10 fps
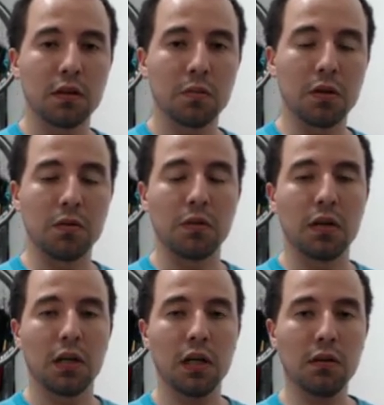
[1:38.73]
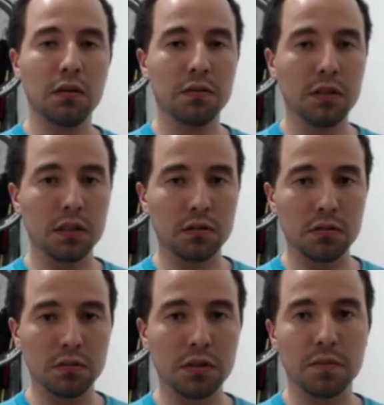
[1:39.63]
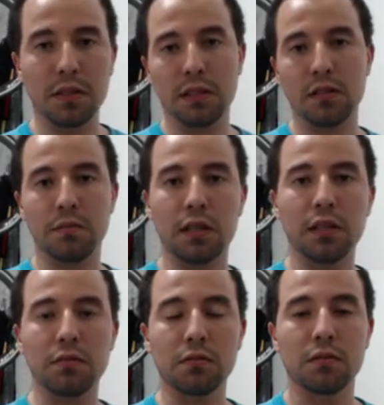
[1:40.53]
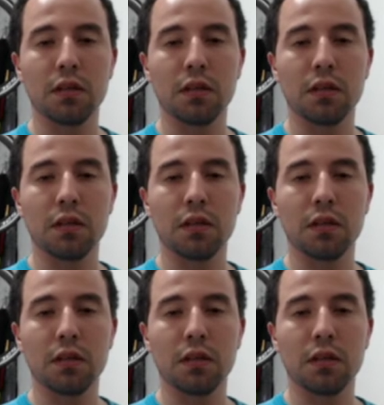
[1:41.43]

Bom, agora falando do GPS Brighton,